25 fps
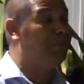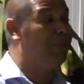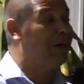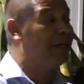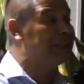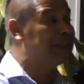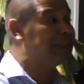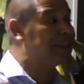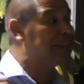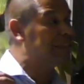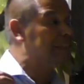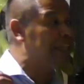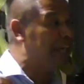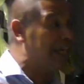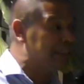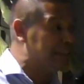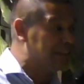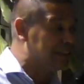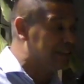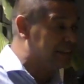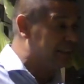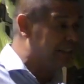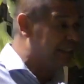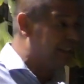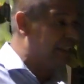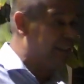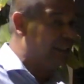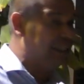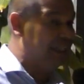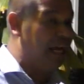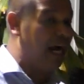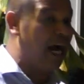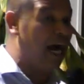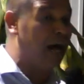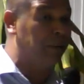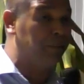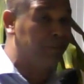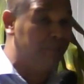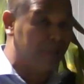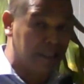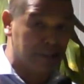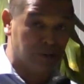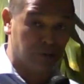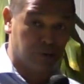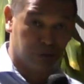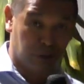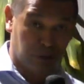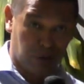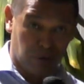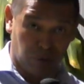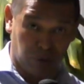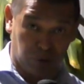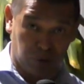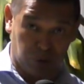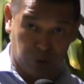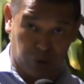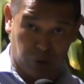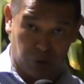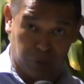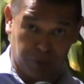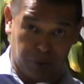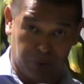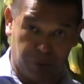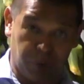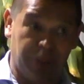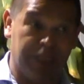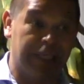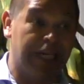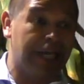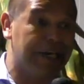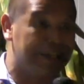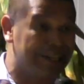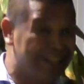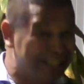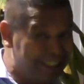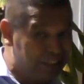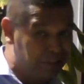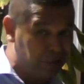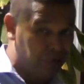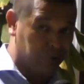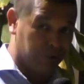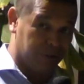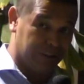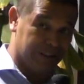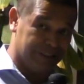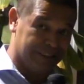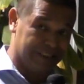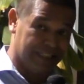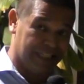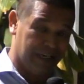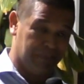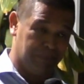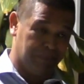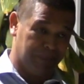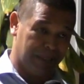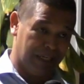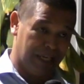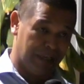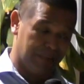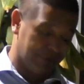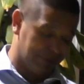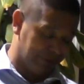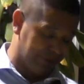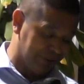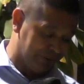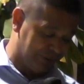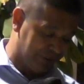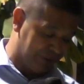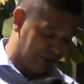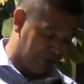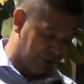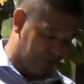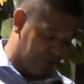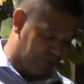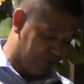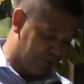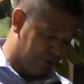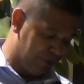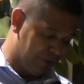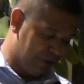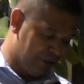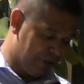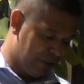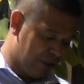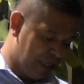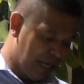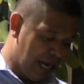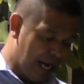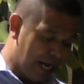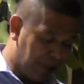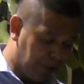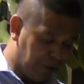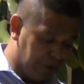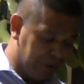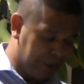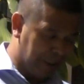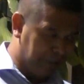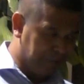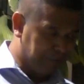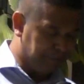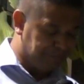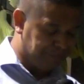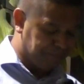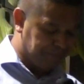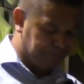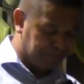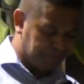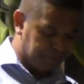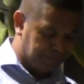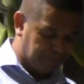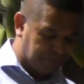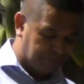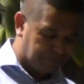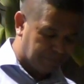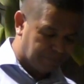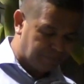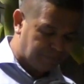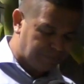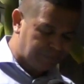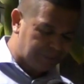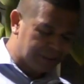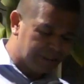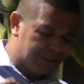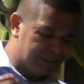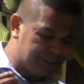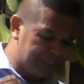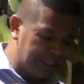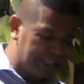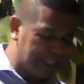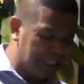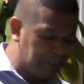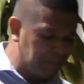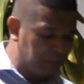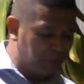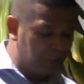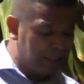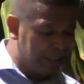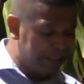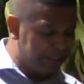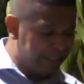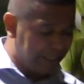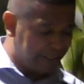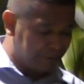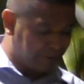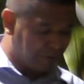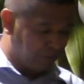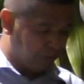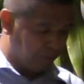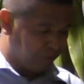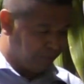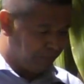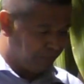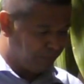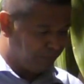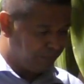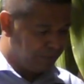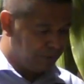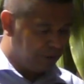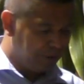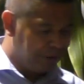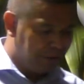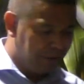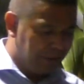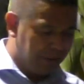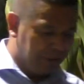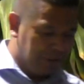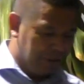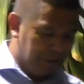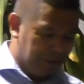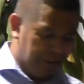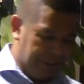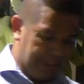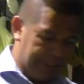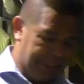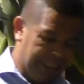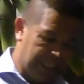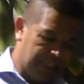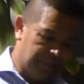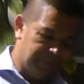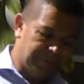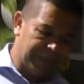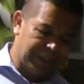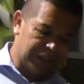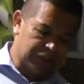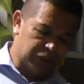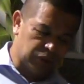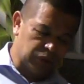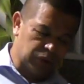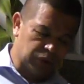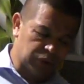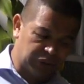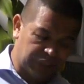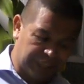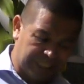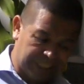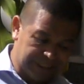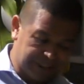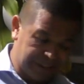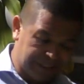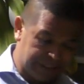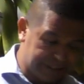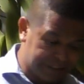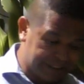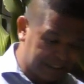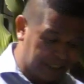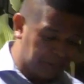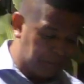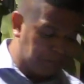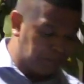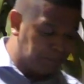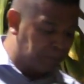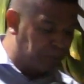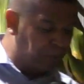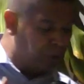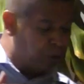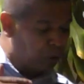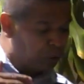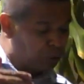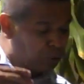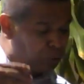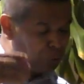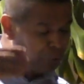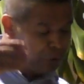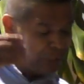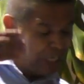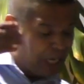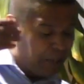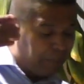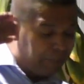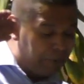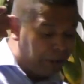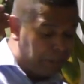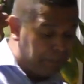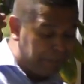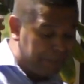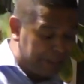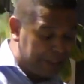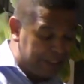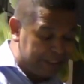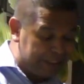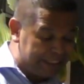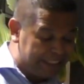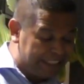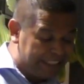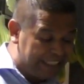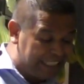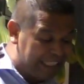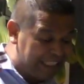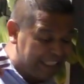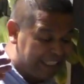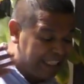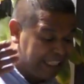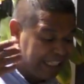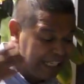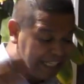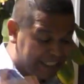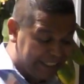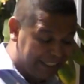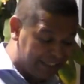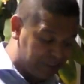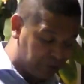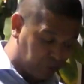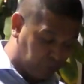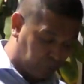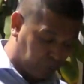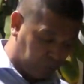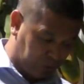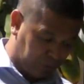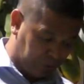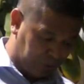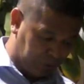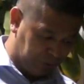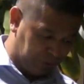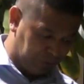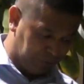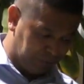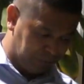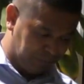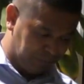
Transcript: bastante hablando en lo económico. Era rico, dice la palabra del Señor. Ahora, seguimos leyendo y el verso 3 dice, procuraba ver quién era Jesús,